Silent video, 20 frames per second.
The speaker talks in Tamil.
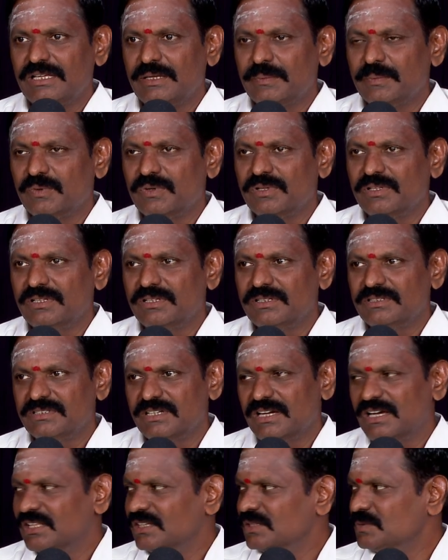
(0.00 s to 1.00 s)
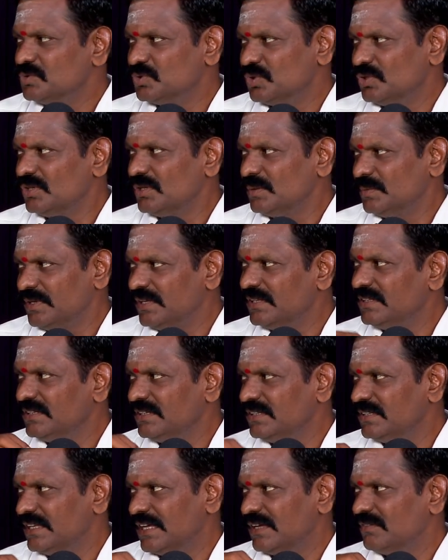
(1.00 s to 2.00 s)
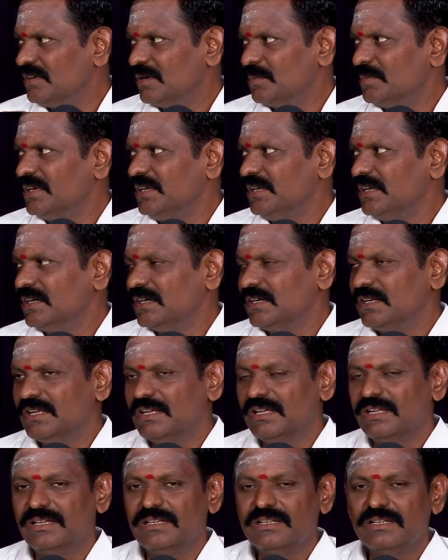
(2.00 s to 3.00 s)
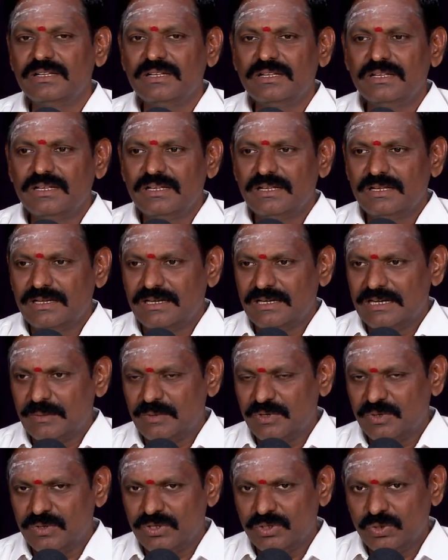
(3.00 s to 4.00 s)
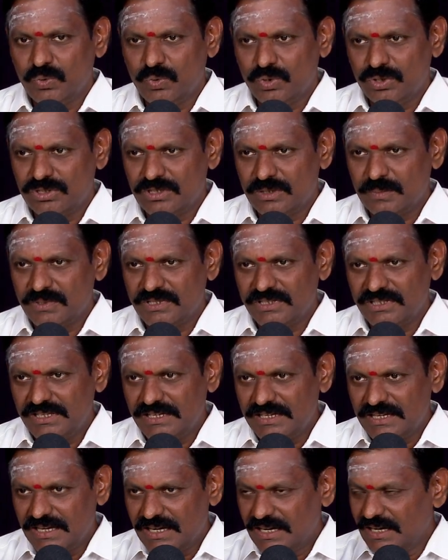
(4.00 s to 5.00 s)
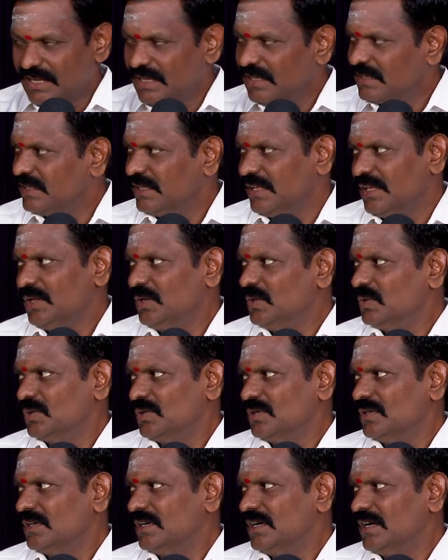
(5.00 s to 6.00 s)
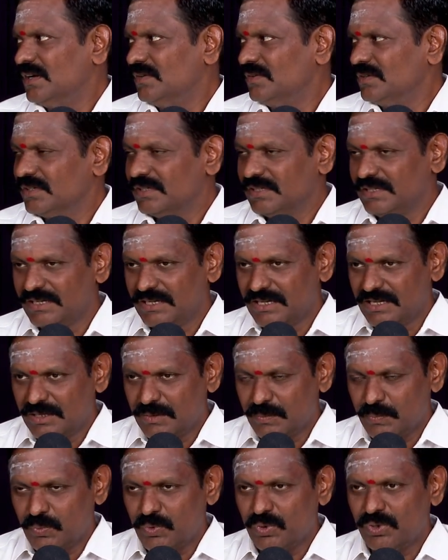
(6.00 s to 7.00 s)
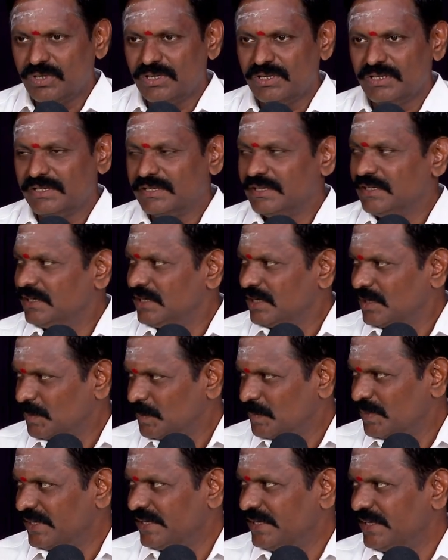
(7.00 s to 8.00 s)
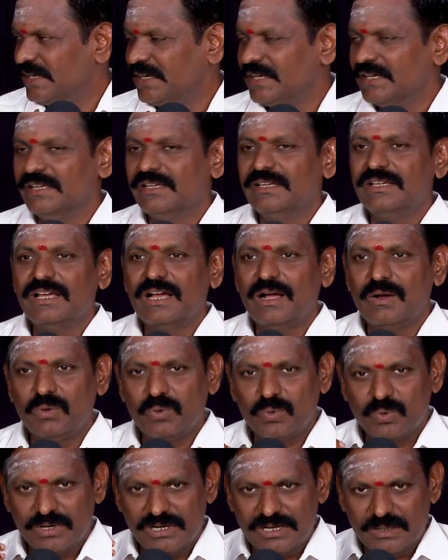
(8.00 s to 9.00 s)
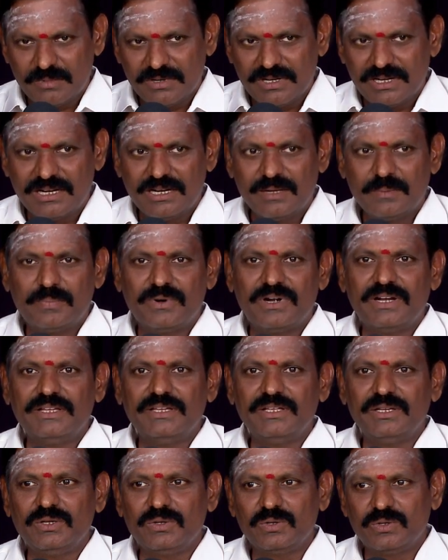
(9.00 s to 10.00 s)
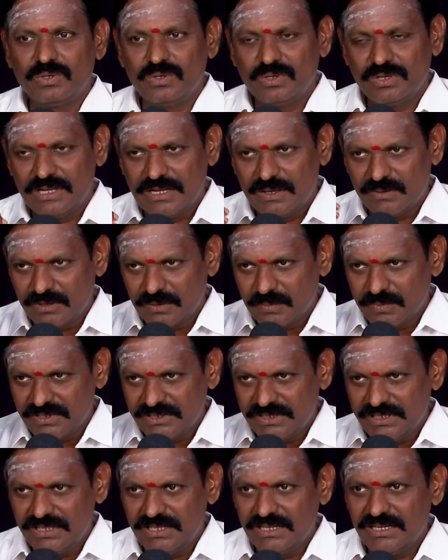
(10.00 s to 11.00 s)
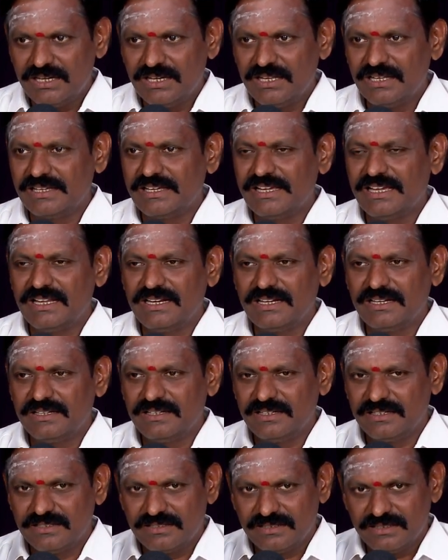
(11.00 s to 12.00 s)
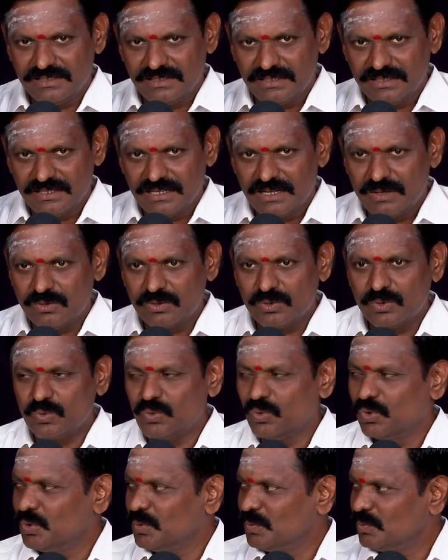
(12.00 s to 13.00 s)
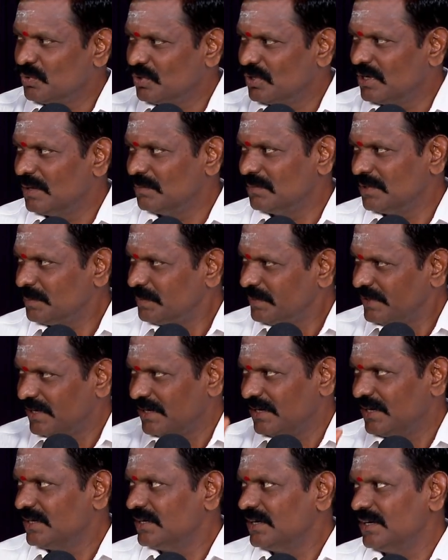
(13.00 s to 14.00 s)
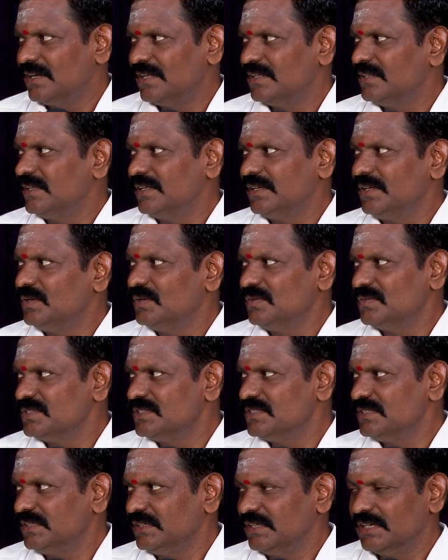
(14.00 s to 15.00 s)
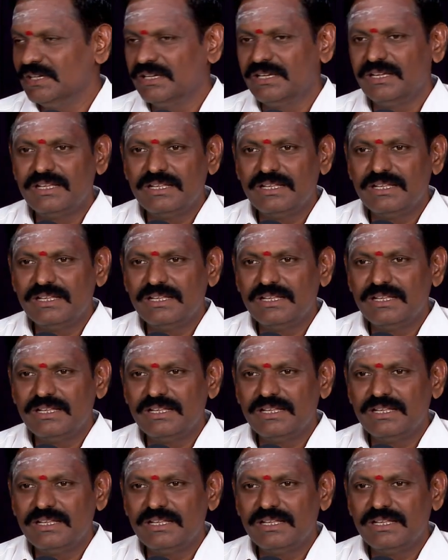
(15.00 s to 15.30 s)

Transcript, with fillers: இப்போ வந்து ஜாதகம் ஜோதிடம் எதுக்கு தேவை அப்படின்னு கேட்டால் நமக்கு வந்து ஒருத்தரை பற்றி நல்லா தெரியும் அவங்க இன்னார் பொண்ணு இன்னார் பையன் அவர் கூட நம்ம நல்லா பழகிருக்கிறோம் அவரை பற்றி எல்லா கேரக்டர்ஸு அவங்க குடும்பம் அமைப்பு எல்லாம் நல்லா தெரியும்னு வச்சுக்கோங்க